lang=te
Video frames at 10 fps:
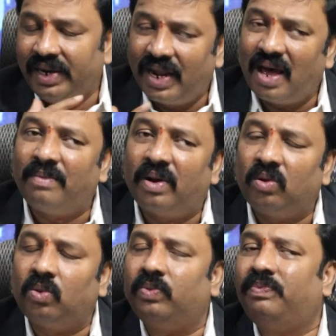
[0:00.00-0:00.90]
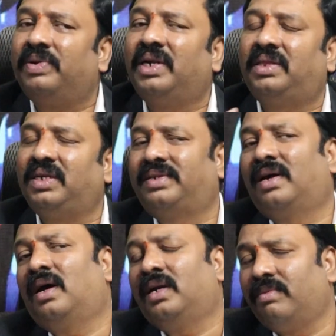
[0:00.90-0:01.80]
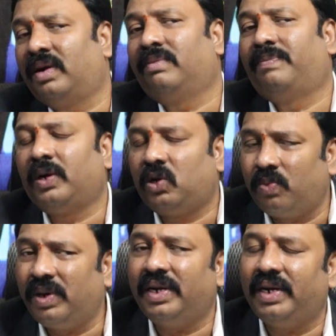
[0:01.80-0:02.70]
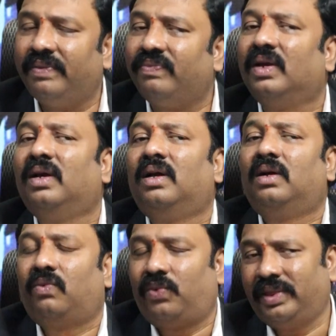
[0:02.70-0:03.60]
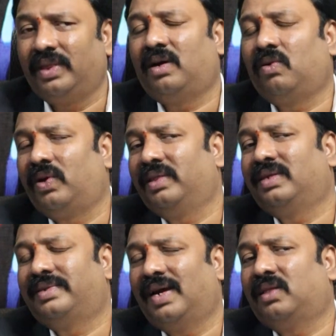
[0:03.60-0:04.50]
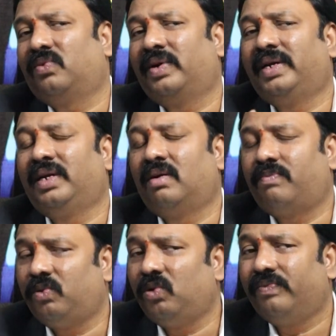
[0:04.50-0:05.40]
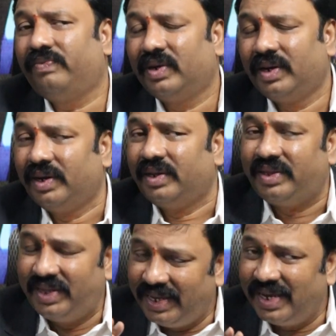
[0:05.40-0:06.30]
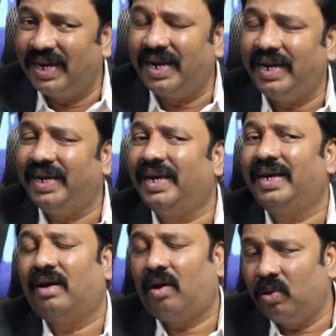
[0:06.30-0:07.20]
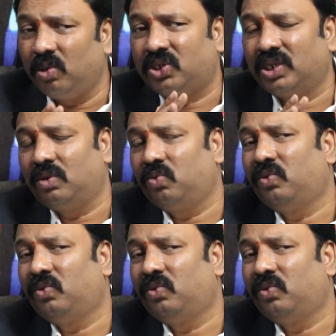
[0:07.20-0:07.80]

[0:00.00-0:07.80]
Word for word: ఇలా మనం ప్రతిసారి మన పెట్టుబడిని వందకు వంద శాతం అయినప్పుడు తీయగలిగే ఆలోచన